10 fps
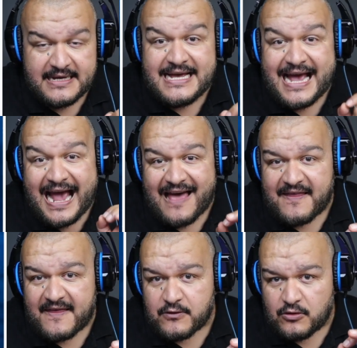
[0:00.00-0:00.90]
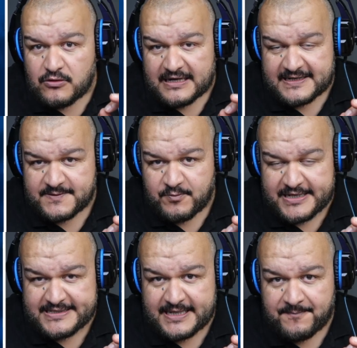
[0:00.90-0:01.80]
ha dado con la
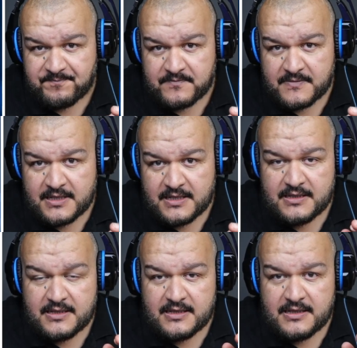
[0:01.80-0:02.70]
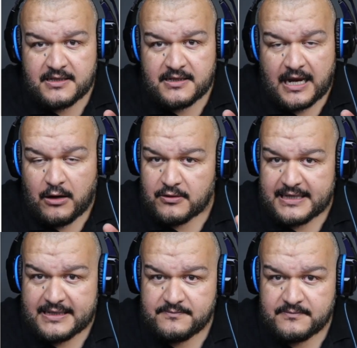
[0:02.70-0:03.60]
respuesta.
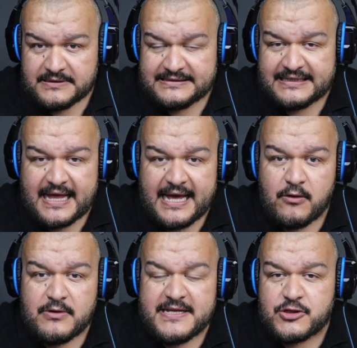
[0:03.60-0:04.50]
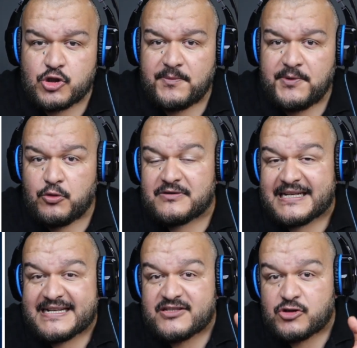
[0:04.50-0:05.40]
Ahora se da un insomnio, un
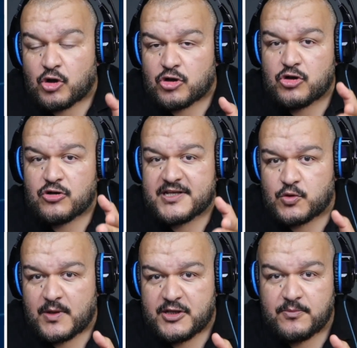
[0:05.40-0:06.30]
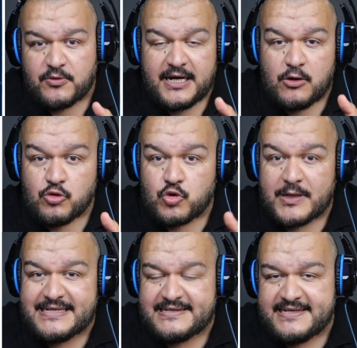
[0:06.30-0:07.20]
trastorno de sueño por el uso
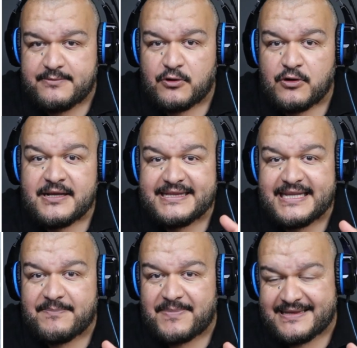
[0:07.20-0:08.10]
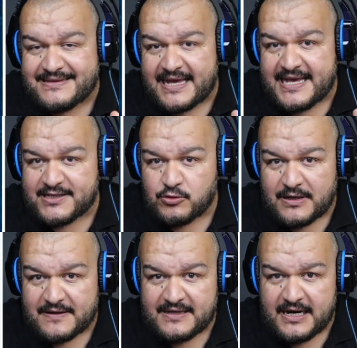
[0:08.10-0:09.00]
excesivo de pantallas
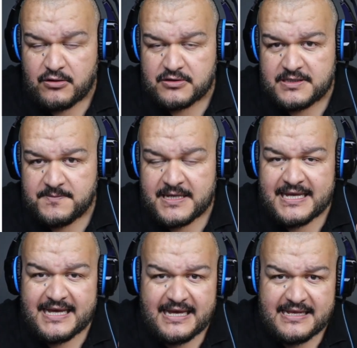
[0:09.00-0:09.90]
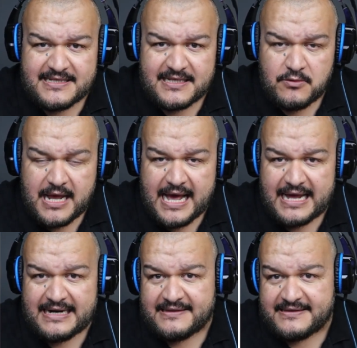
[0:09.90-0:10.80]
durante la noche, el celular,
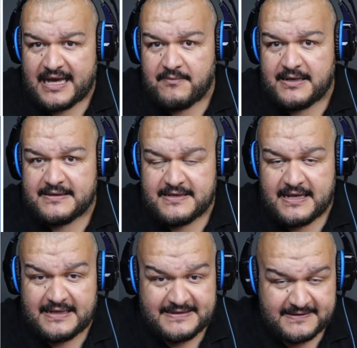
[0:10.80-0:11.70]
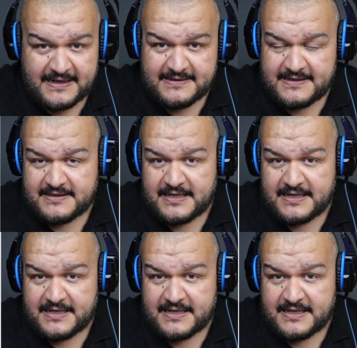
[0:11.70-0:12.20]
la tablet, etcétera, etcétera